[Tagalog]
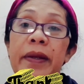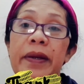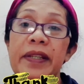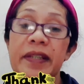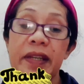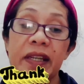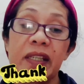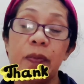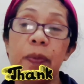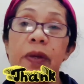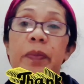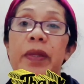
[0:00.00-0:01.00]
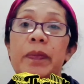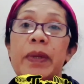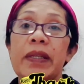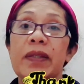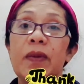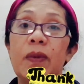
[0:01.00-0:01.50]
residence permit
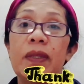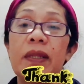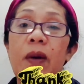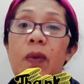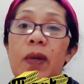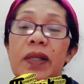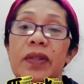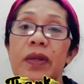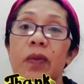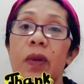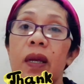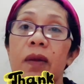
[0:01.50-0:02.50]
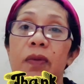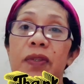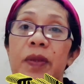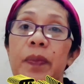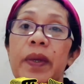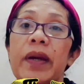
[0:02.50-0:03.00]
pala siguro ang tawag dyan. Wala akong
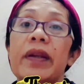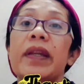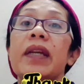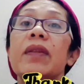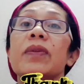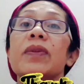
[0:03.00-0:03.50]
CPR dito.